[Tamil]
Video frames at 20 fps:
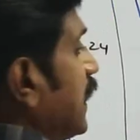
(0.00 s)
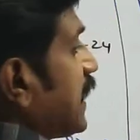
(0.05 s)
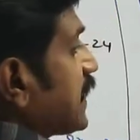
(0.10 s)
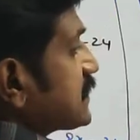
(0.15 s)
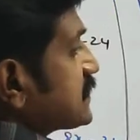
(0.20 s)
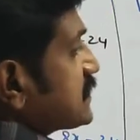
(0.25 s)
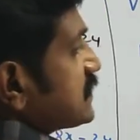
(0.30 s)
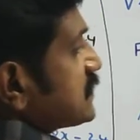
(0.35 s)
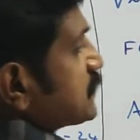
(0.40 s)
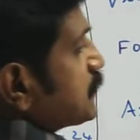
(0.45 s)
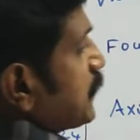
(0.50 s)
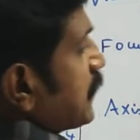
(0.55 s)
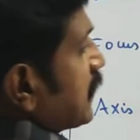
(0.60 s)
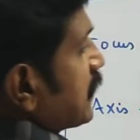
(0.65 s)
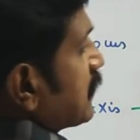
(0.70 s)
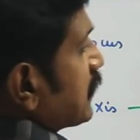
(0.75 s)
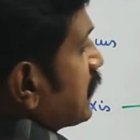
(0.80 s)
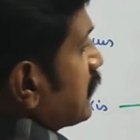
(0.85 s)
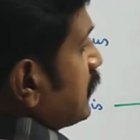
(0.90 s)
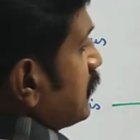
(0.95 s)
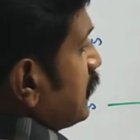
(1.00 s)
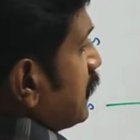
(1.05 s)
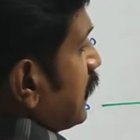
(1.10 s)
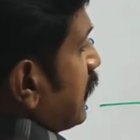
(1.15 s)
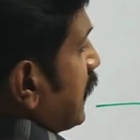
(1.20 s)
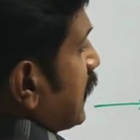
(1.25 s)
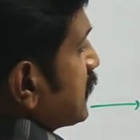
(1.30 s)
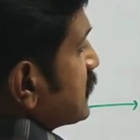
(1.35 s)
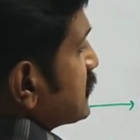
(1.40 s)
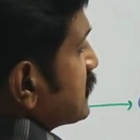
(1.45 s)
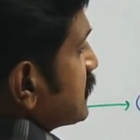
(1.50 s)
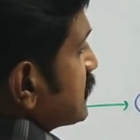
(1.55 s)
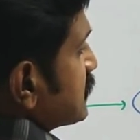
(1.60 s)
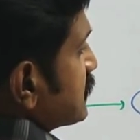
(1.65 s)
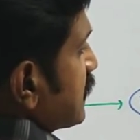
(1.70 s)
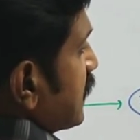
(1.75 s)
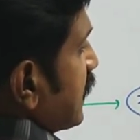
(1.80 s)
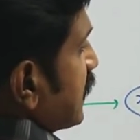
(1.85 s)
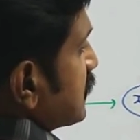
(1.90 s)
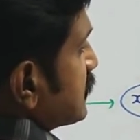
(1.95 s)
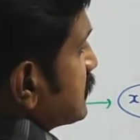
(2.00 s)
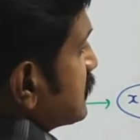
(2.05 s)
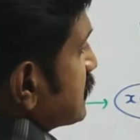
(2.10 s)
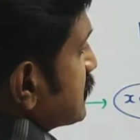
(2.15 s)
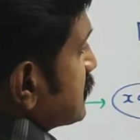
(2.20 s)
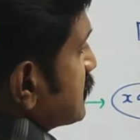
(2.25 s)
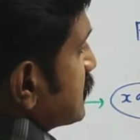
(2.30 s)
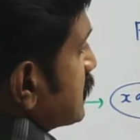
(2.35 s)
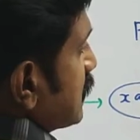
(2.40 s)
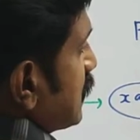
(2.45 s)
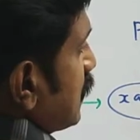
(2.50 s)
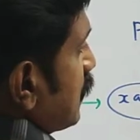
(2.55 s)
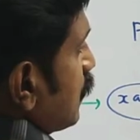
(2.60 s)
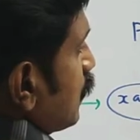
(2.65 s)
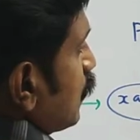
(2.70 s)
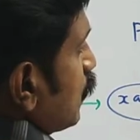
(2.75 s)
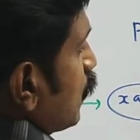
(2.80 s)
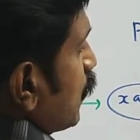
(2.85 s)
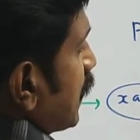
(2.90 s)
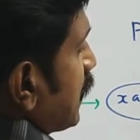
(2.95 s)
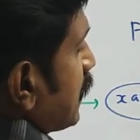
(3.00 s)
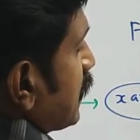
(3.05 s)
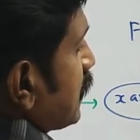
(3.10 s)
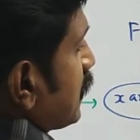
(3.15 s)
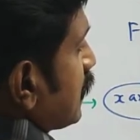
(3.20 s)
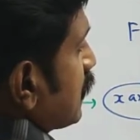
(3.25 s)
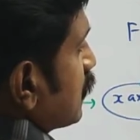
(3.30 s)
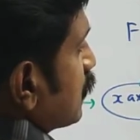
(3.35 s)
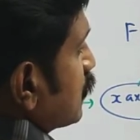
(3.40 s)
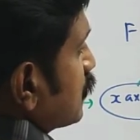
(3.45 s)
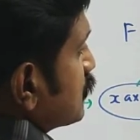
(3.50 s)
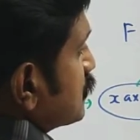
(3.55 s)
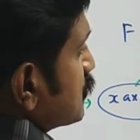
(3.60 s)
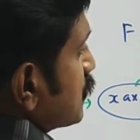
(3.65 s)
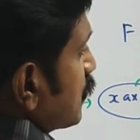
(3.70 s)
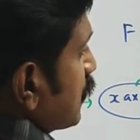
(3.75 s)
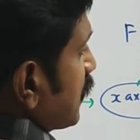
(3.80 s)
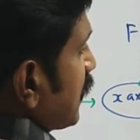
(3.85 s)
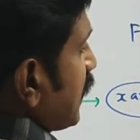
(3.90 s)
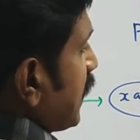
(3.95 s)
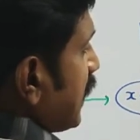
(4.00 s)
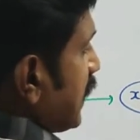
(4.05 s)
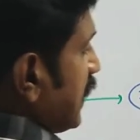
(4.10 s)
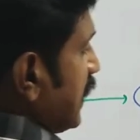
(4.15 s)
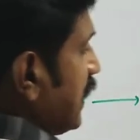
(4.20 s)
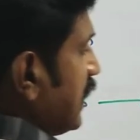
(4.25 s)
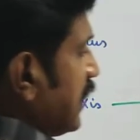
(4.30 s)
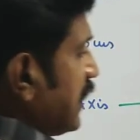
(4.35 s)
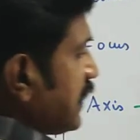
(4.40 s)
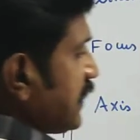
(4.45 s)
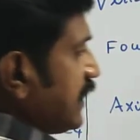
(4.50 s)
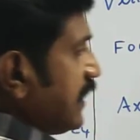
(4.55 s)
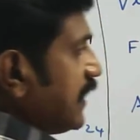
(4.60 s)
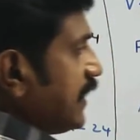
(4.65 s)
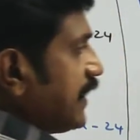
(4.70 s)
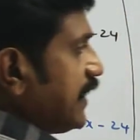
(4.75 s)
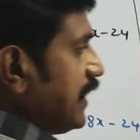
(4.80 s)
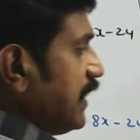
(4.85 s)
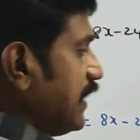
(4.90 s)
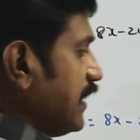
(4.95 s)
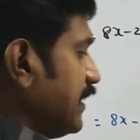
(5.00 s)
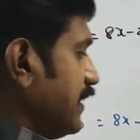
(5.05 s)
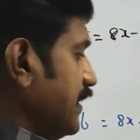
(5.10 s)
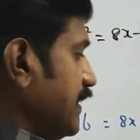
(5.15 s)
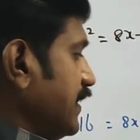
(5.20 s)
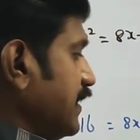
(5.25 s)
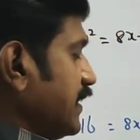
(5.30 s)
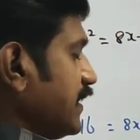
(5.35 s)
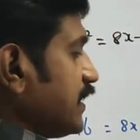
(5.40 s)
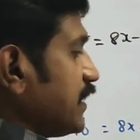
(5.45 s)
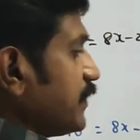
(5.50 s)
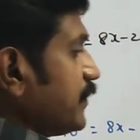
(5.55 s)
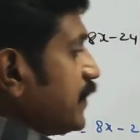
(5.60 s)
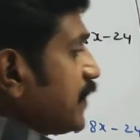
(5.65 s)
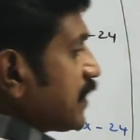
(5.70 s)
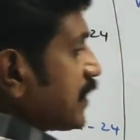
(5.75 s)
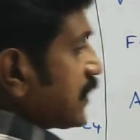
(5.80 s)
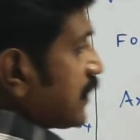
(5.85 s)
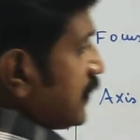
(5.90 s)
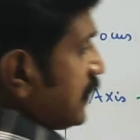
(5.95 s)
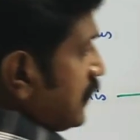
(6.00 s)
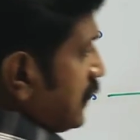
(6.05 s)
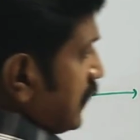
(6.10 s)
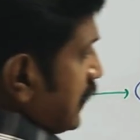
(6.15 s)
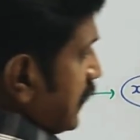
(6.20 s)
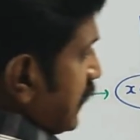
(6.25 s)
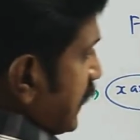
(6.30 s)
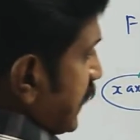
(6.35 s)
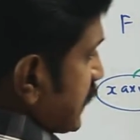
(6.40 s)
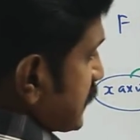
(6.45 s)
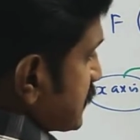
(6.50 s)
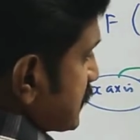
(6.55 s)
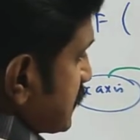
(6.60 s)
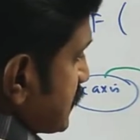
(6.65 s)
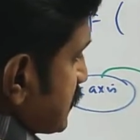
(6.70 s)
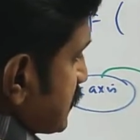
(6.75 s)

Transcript: ஆக்சிஸ் பாருங்கள் ஆக்சிஸ் ஆக்சிஸ் ஒய் ஈக்குவல் டு ஜீரோ இங்கே ஏ இல்லை ஏ இல்லை இங்கே பாருங்கள் எக்ஸ்